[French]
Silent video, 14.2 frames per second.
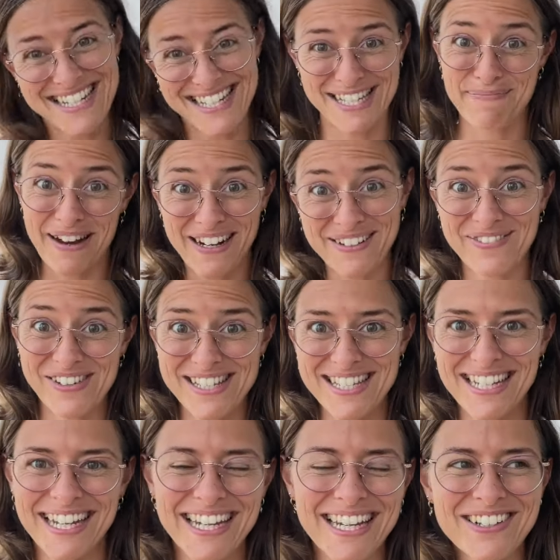je ne sais pas comment le
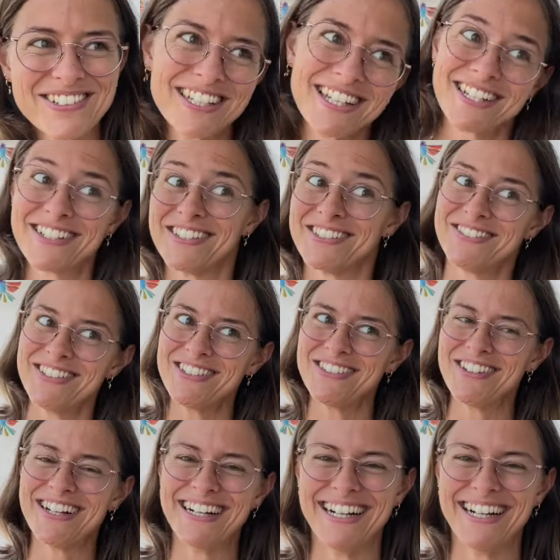décrire autre que wouh